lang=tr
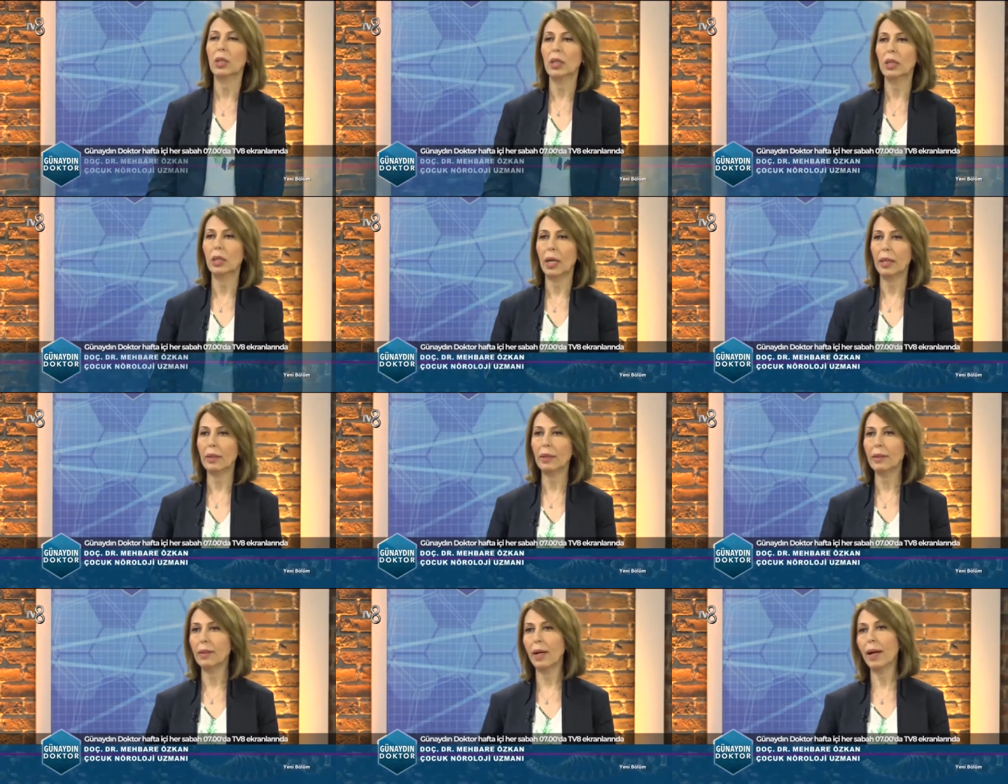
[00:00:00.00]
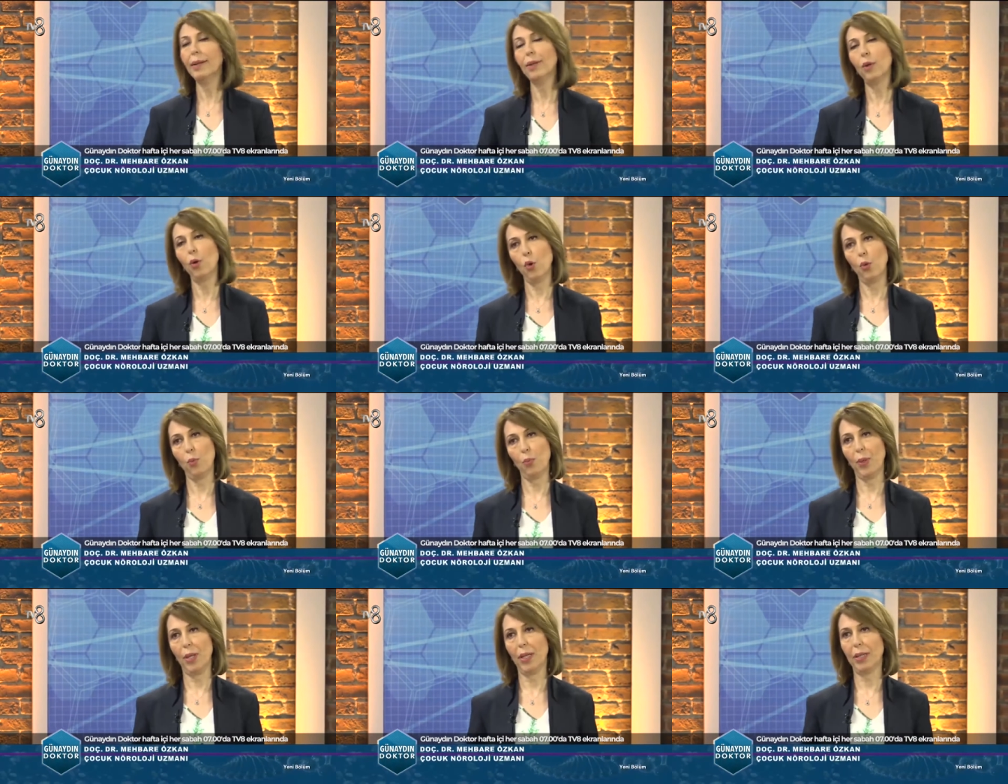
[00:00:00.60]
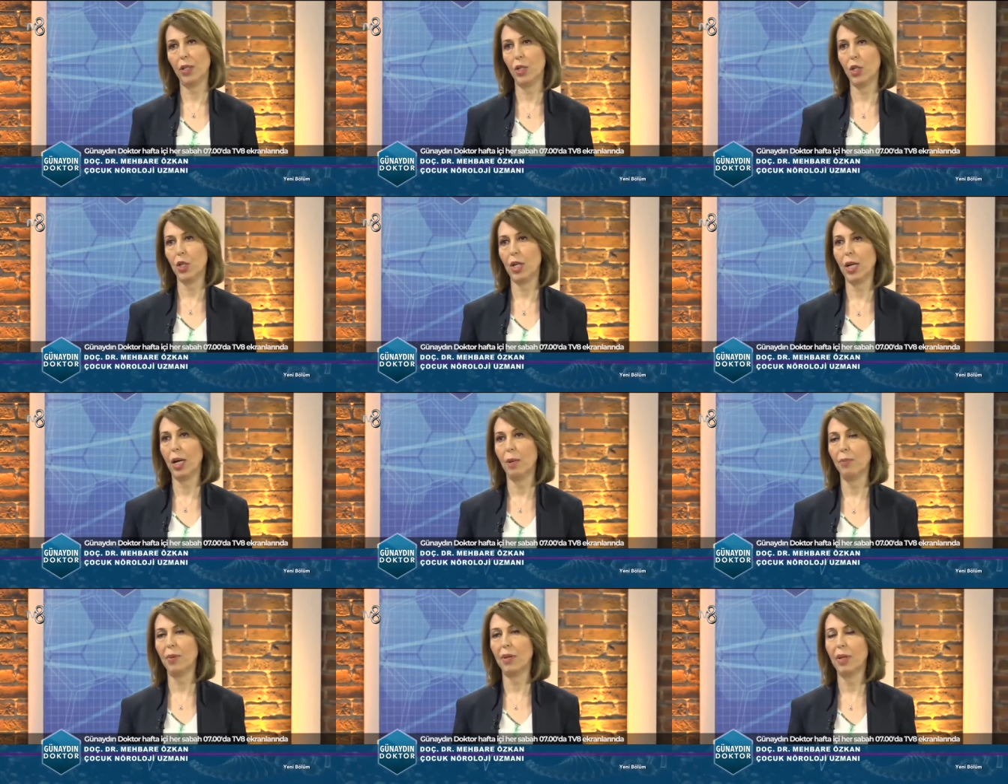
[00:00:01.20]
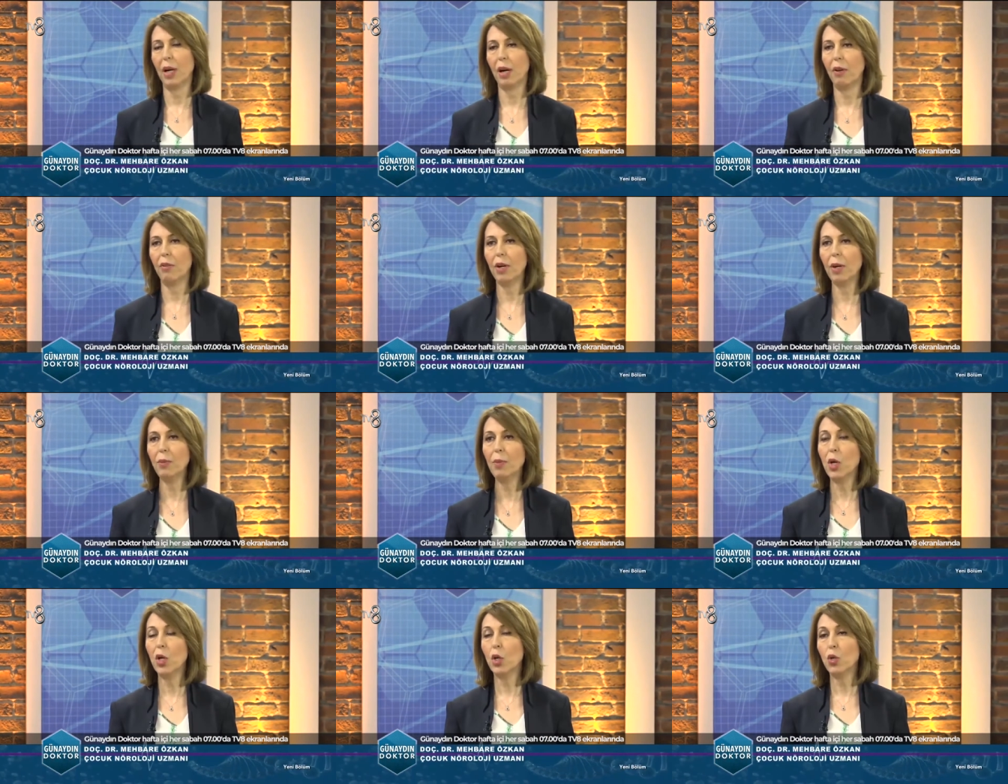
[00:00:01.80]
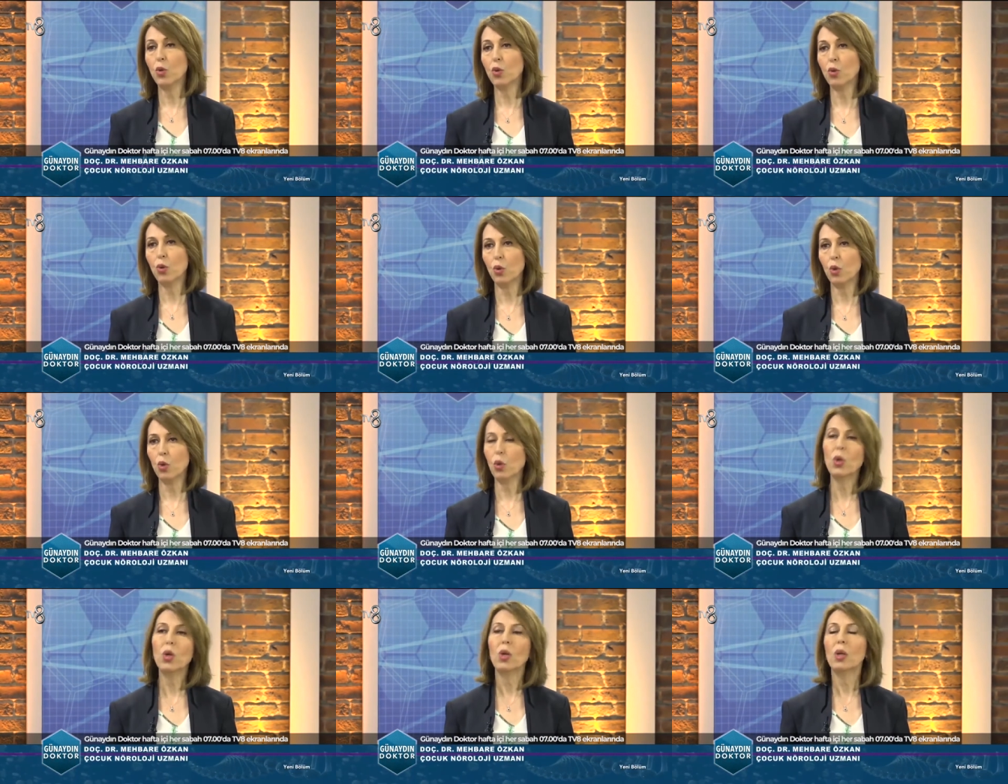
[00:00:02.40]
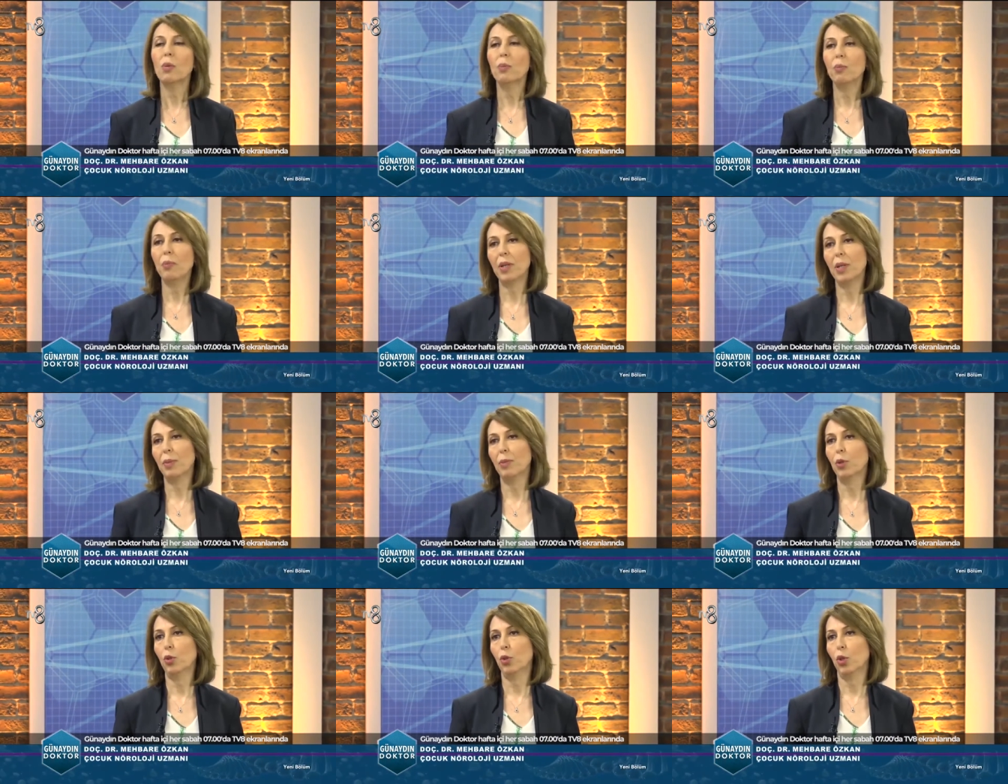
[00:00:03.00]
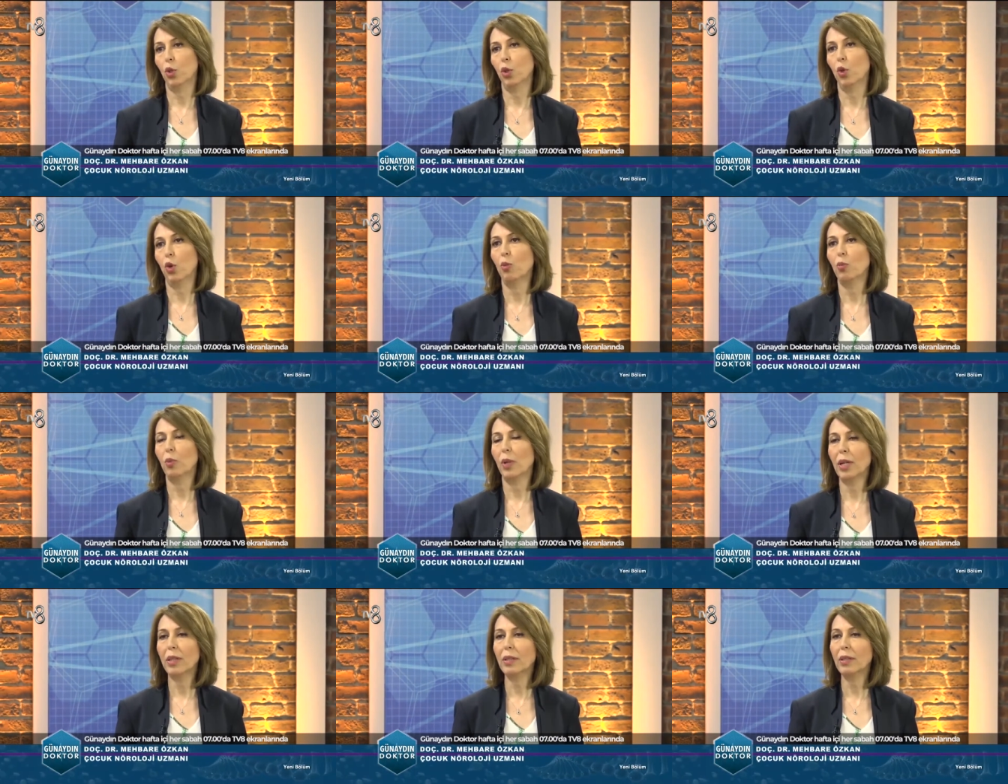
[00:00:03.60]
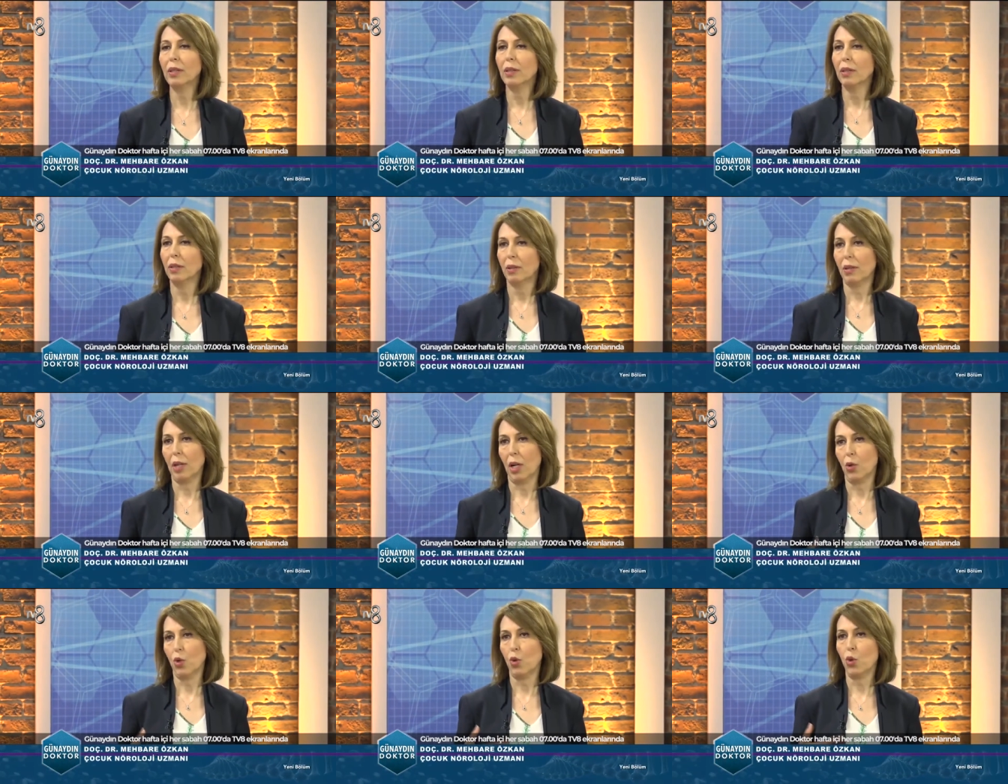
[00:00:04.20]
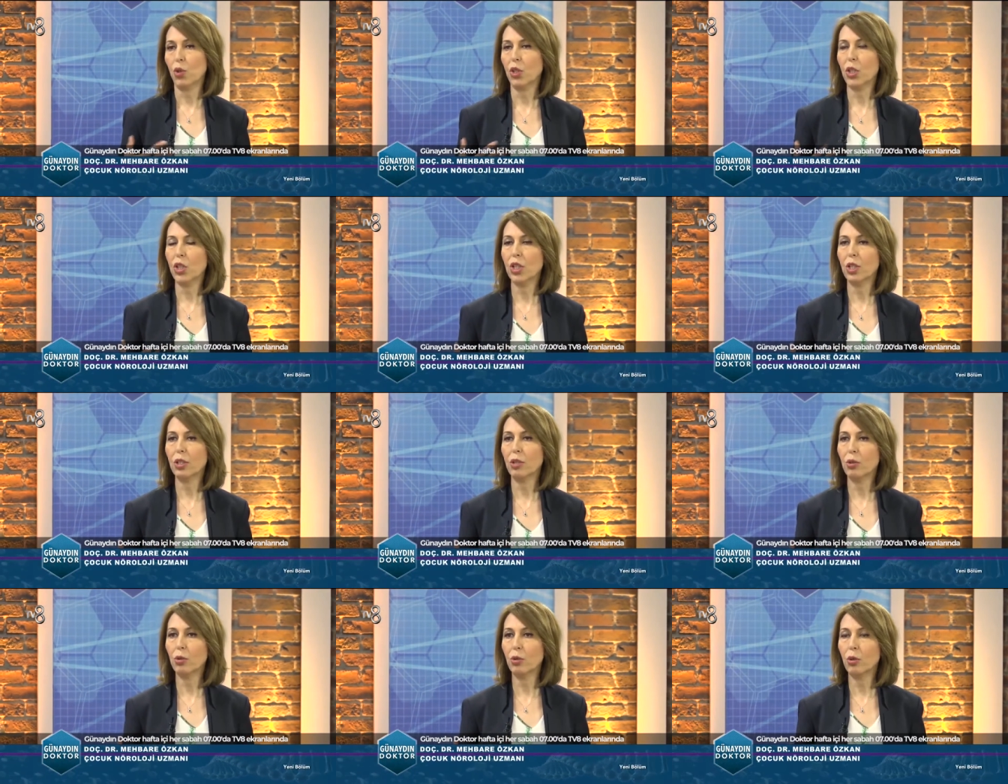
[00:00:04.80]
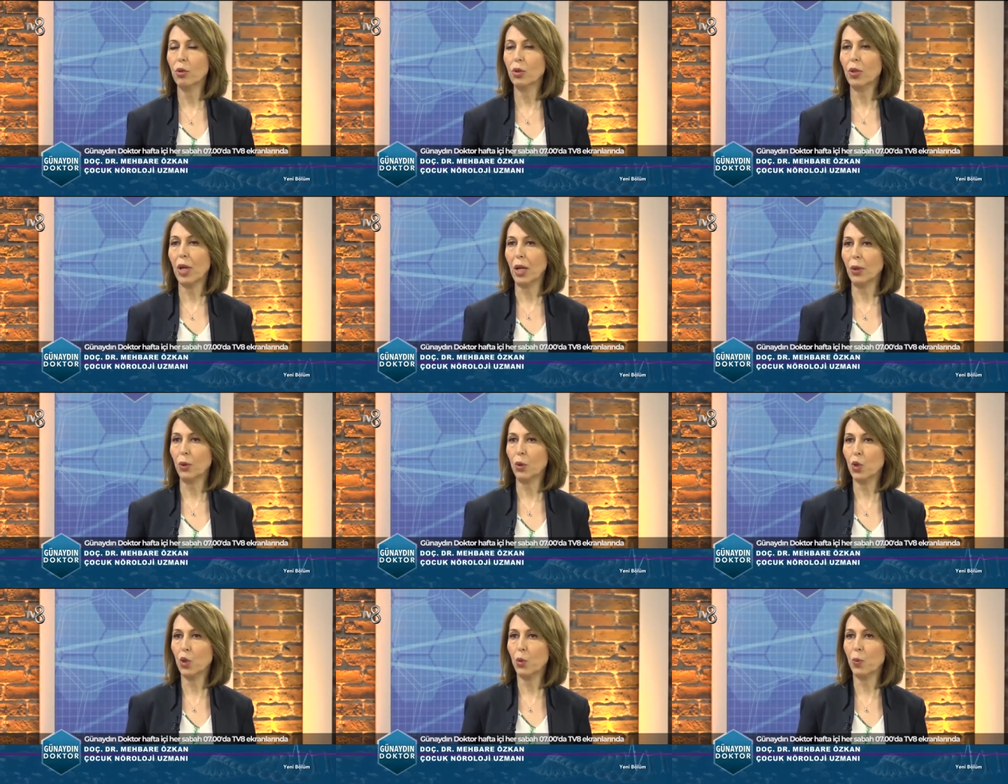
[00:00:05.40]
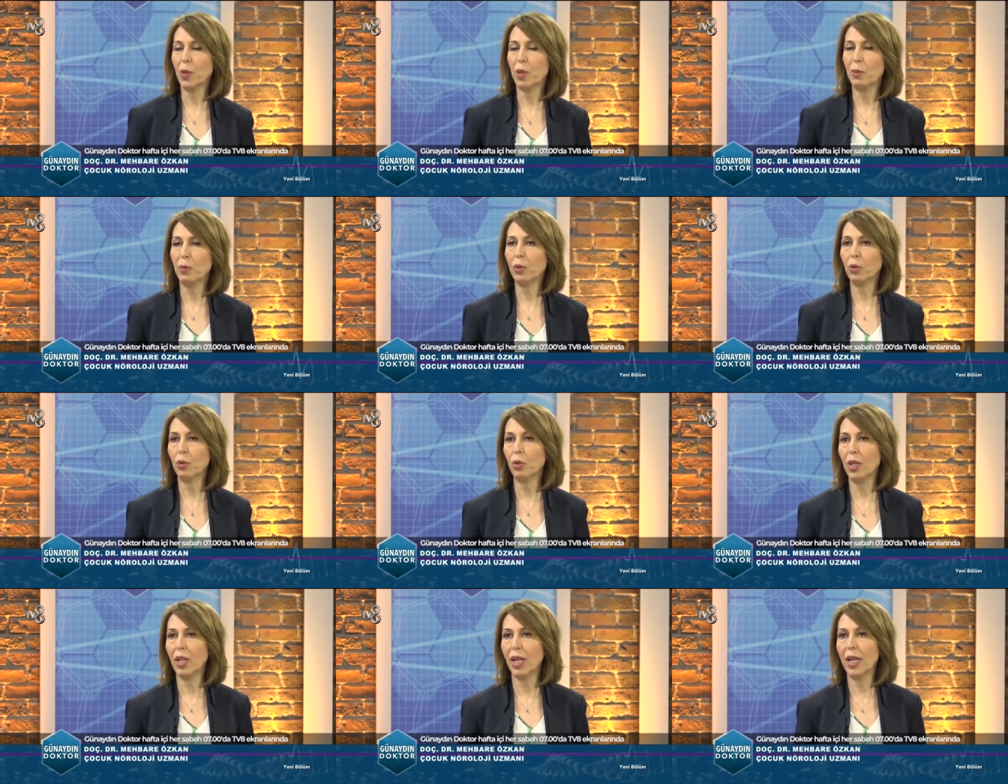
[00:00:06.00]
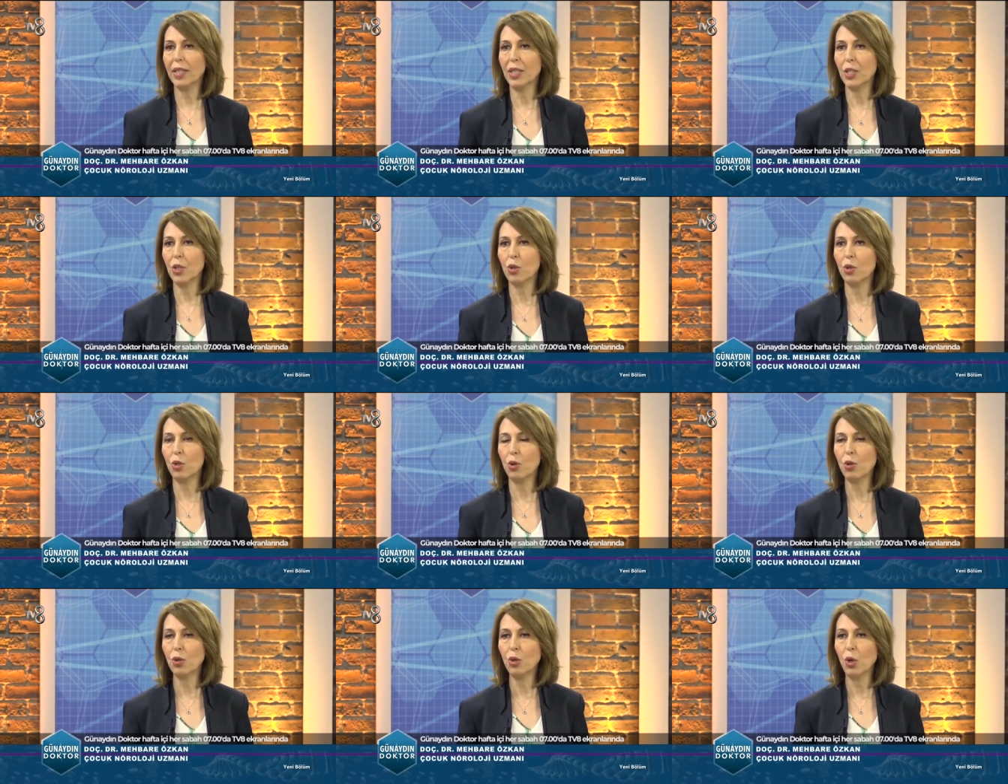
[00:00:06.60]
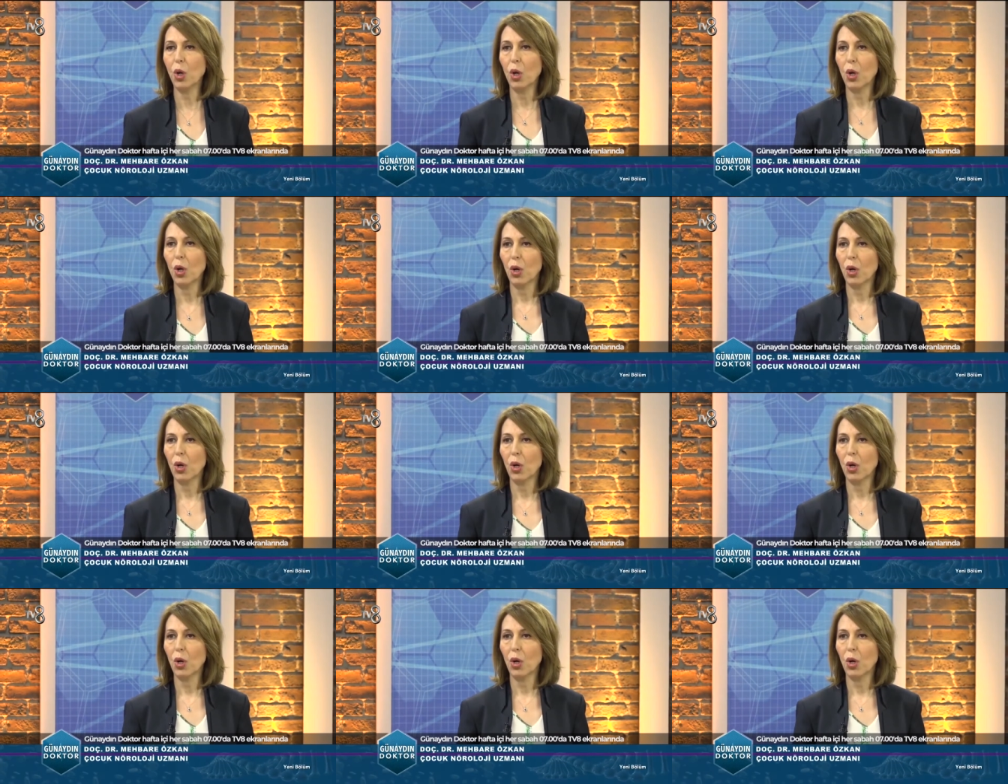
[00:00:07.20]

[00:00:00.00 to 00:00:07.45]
e, yıllarda daha da ön plana çıkan bir kavram. Çünkü prematüre doğumlar daha çok yaşatılıyor, daha küçük prematüreler yaşıyor.